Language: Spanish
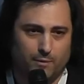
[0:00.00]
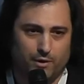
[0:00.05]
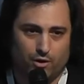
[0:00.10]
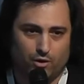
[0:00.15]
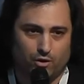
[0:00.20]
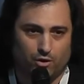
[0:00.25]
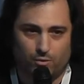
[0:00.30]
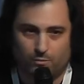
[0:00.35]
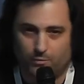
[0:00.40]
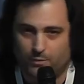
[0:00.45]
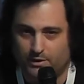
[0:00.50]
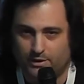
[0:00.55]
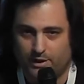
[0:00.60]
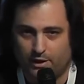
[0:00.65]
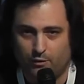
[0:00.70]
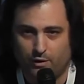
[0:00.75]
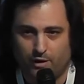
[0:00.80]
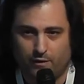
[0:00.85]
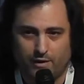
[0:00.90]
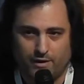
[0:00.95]
pero me
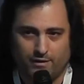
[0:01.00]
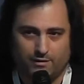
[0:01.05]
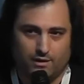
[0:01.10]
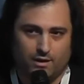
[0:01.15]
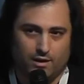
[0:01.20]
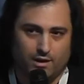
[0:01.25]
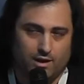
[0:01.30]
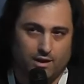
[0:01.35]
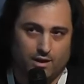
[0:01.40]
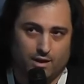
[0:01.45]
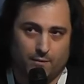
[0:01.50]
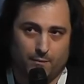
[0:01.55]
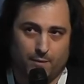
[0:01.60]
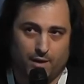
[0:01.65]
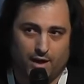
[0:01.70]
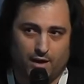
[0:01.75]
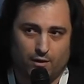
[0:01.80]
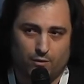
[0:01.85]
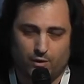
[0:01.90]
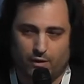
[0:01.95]
enteré una vez que
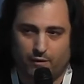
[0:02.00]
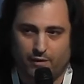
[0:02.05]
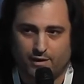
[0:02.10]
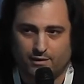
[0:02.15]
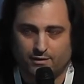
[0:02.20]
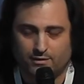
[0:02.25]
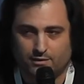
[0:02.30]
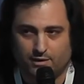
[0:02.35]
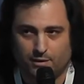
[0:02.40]
pagaron una vez